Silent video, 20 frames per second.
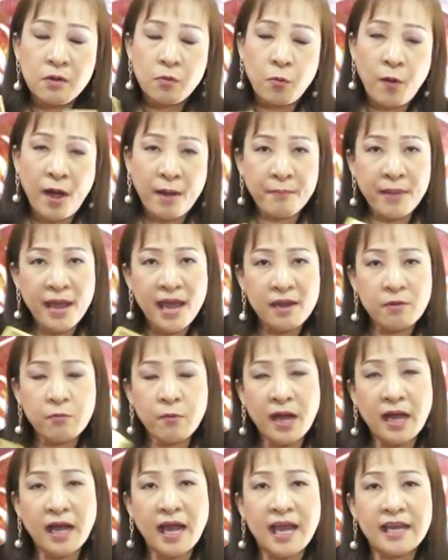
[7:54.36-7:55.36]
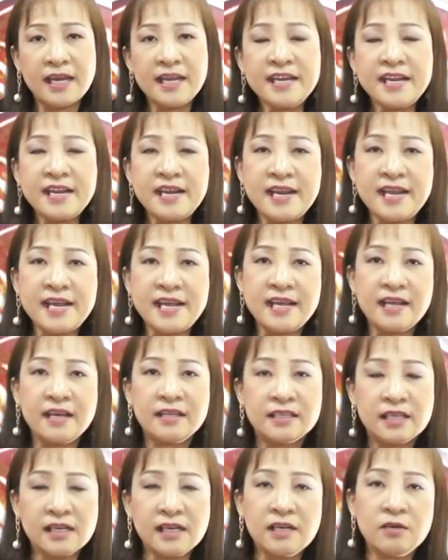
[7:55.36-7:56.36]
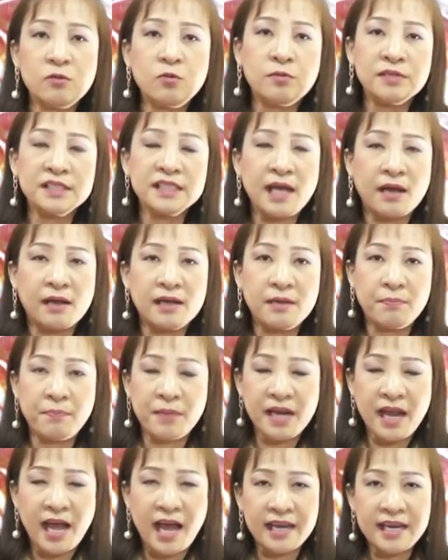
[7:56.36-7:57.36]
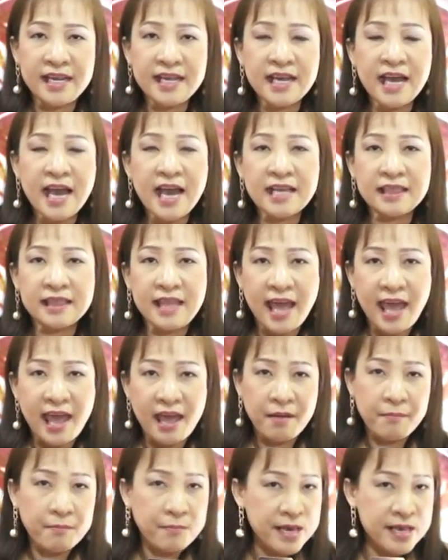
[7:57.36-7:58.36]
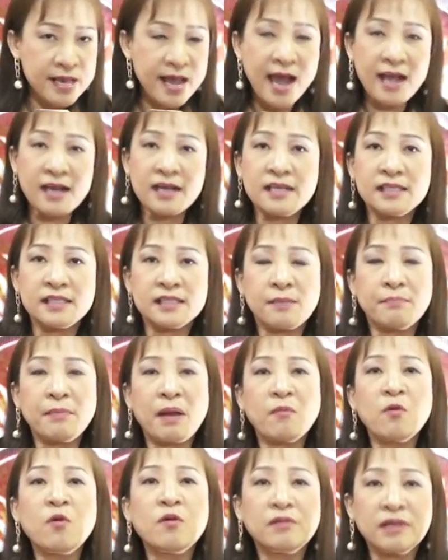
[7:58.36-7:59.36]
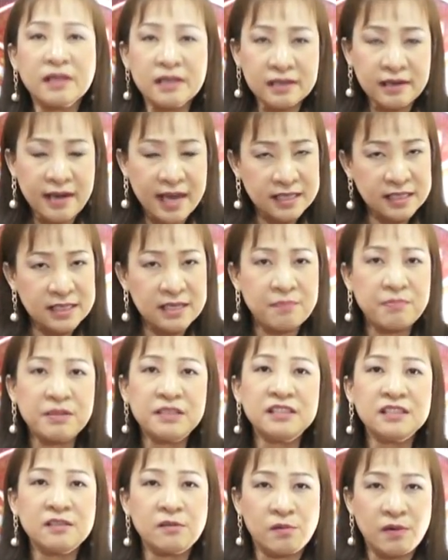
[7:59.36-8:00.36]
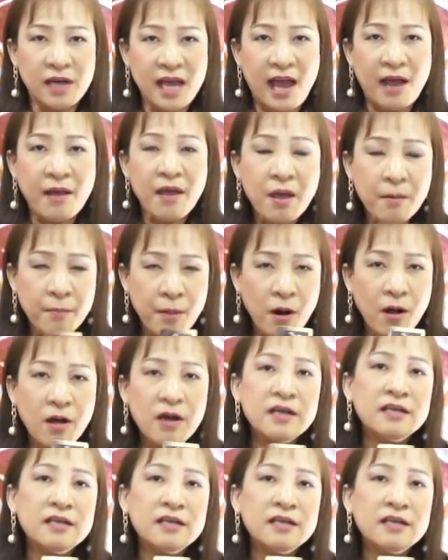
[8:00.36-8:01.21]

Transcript: วางแผน วางงานให้ดีๆ จะเกิดอุปสรรคเกิดปัญหาได้ง่าย แต่ไม่ยากเกินสำหรับคนราศีพฤษภค่ะ เพราะ